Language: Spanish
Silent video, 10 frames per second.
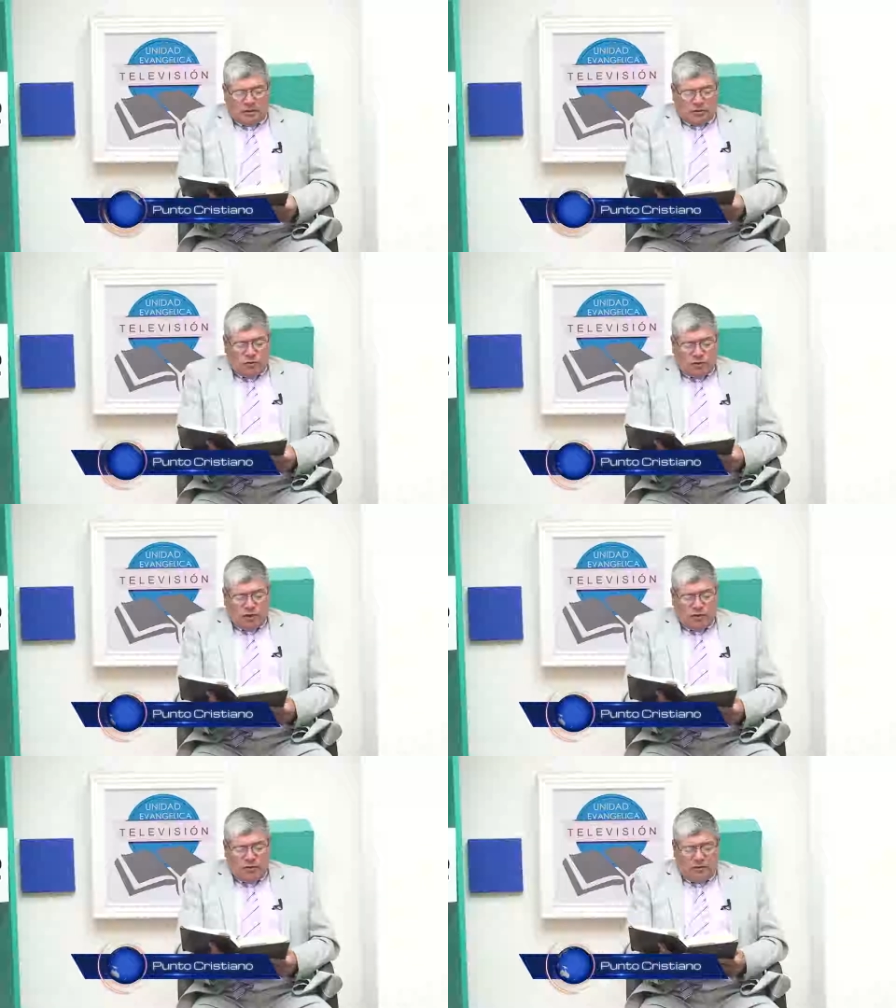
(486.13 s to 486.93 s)

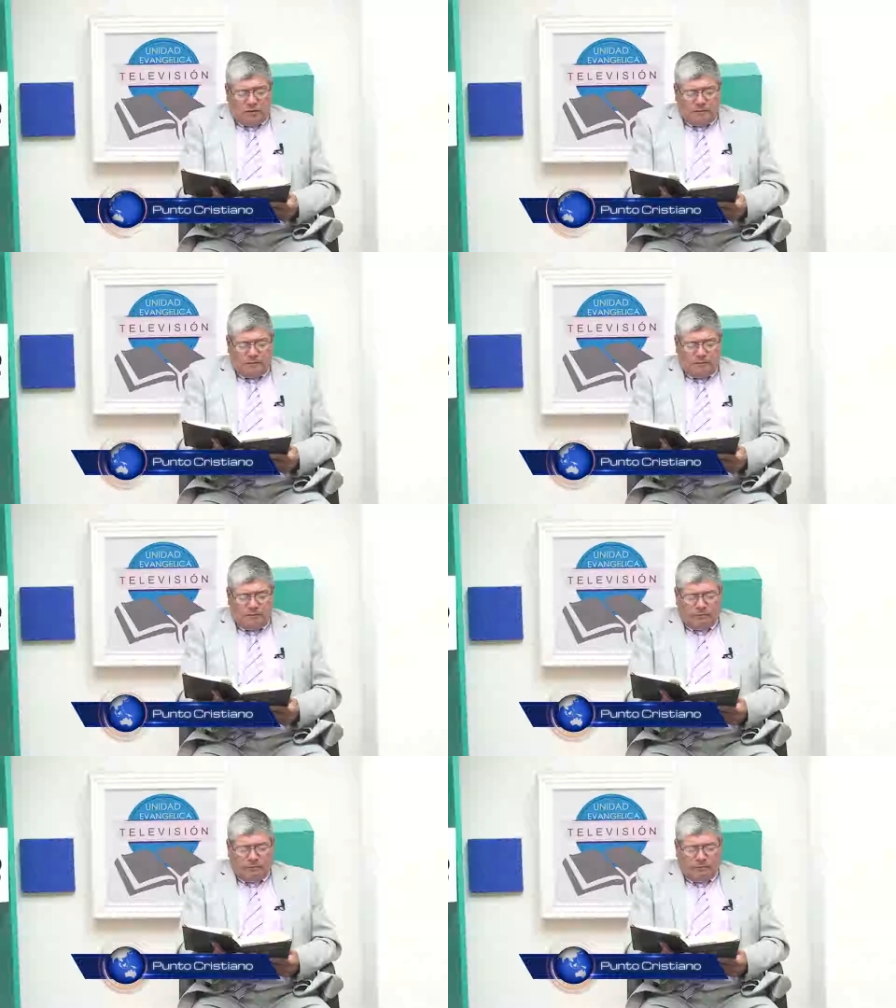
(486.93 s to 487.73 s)
Sucedió
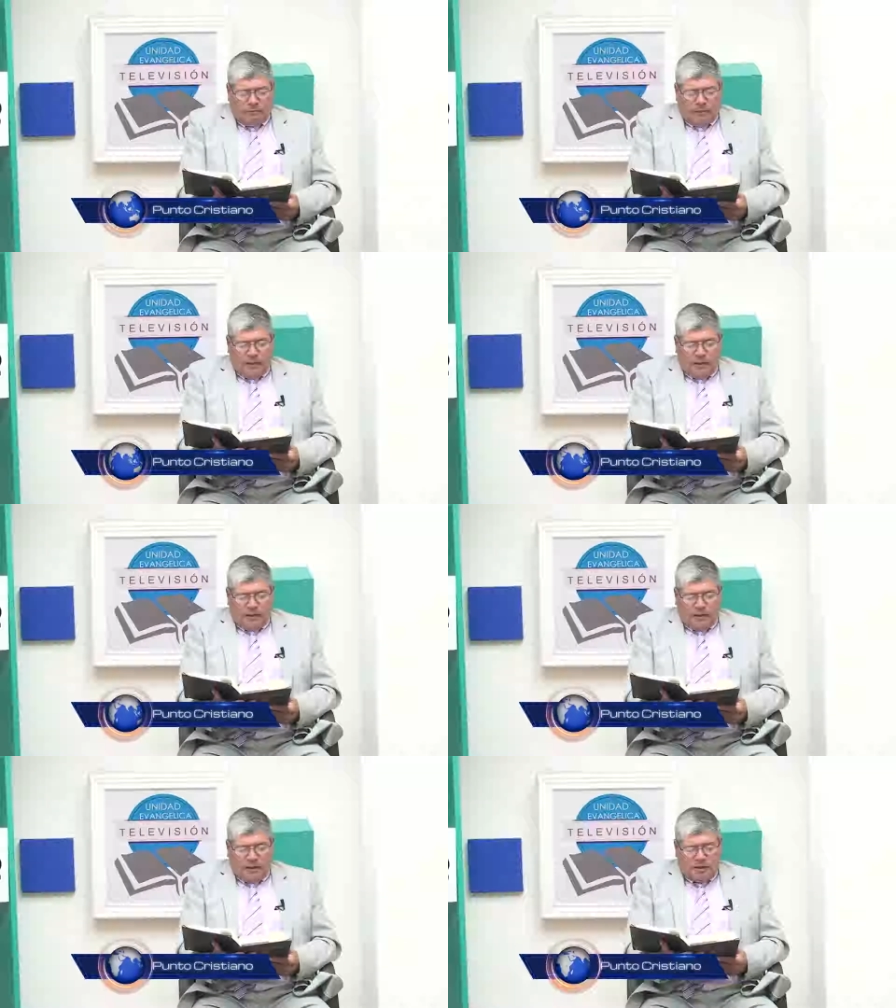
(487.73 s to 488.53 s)

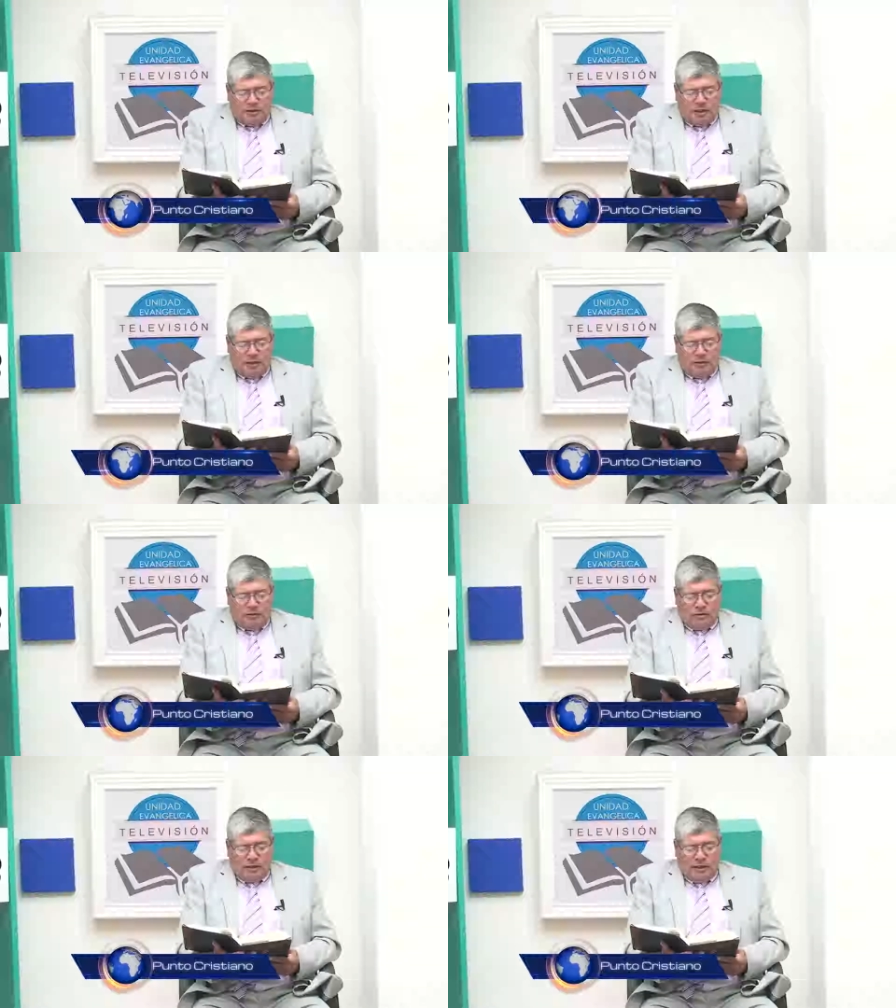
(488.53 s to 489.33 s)
que
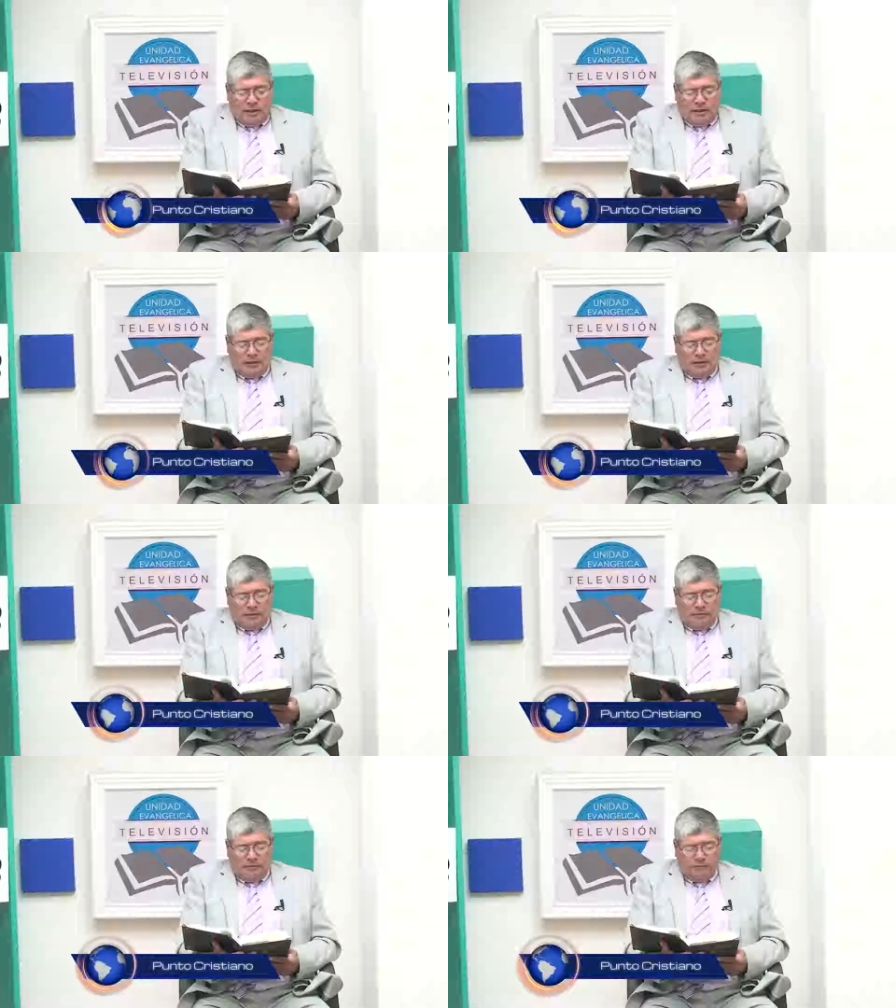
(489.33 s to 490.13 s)
estando él
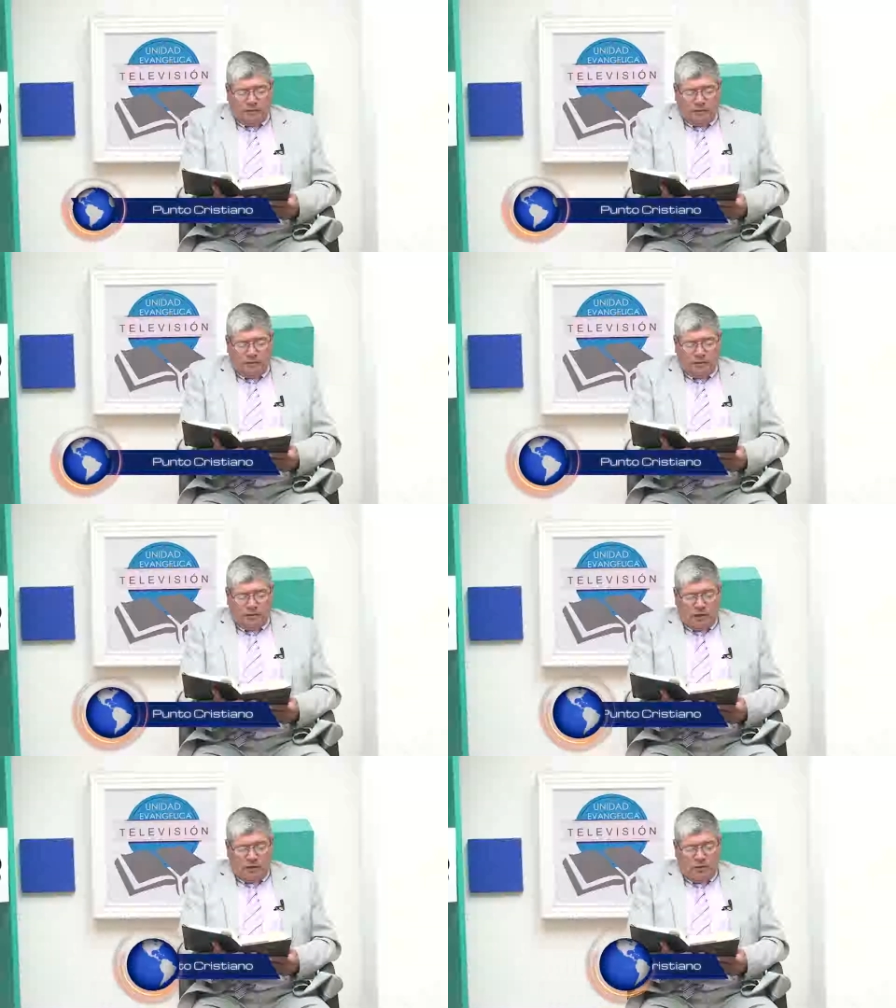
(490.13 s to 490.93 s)

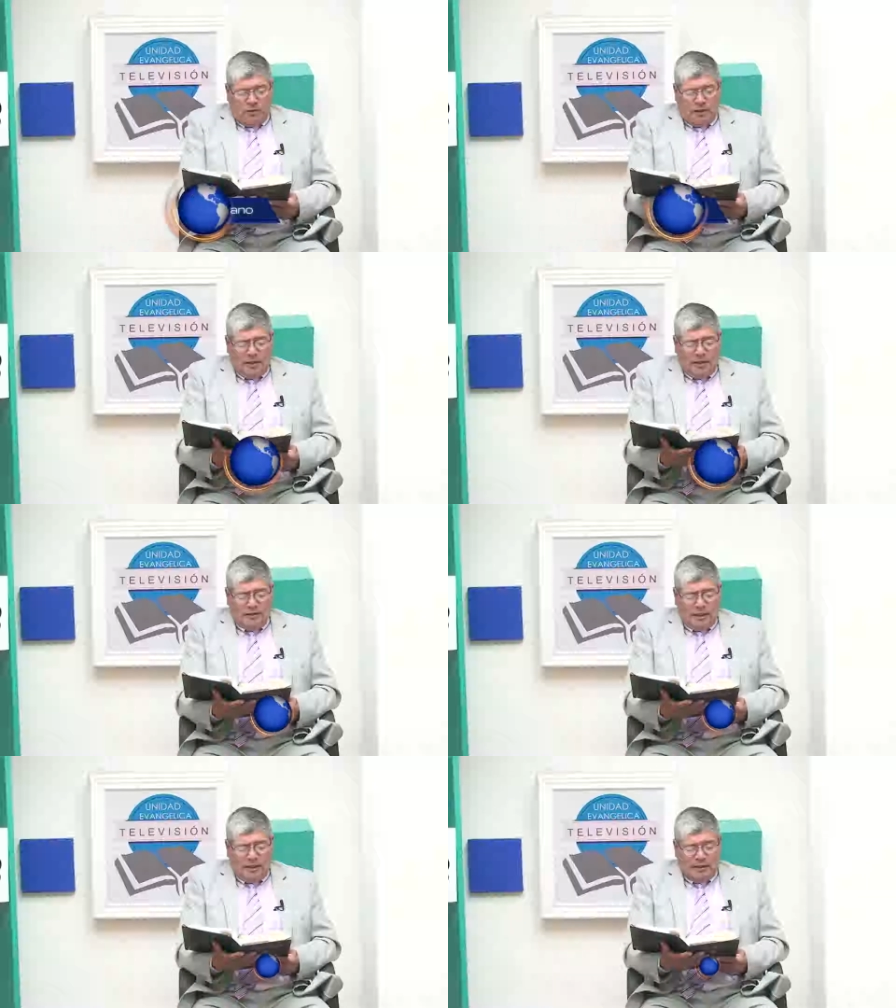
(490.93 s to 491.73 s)
en una de las,
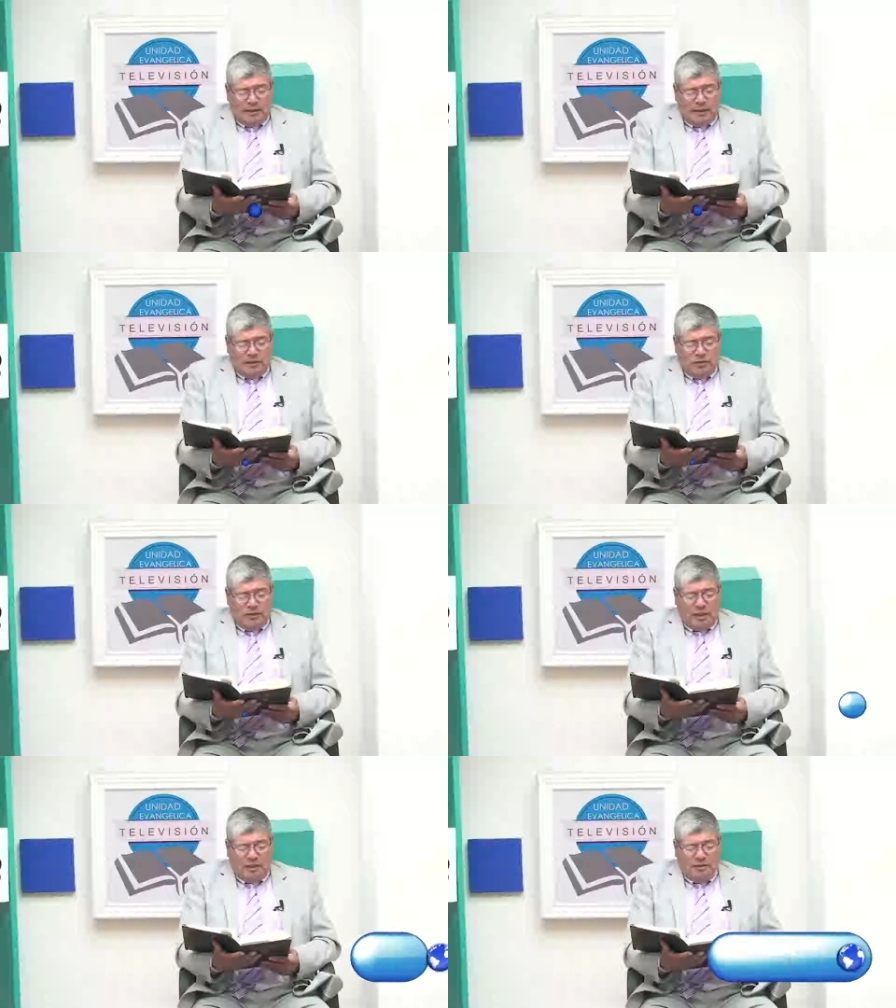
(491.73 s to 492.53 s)
de las
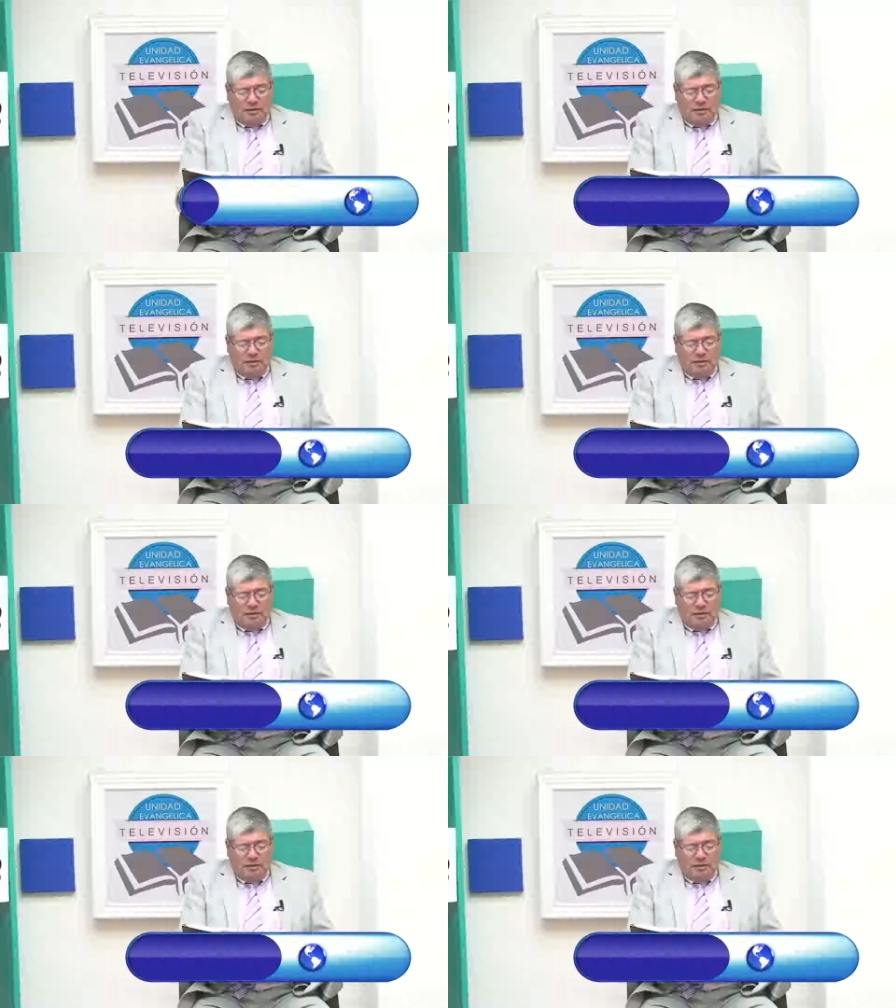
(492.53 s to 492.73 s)
ciudades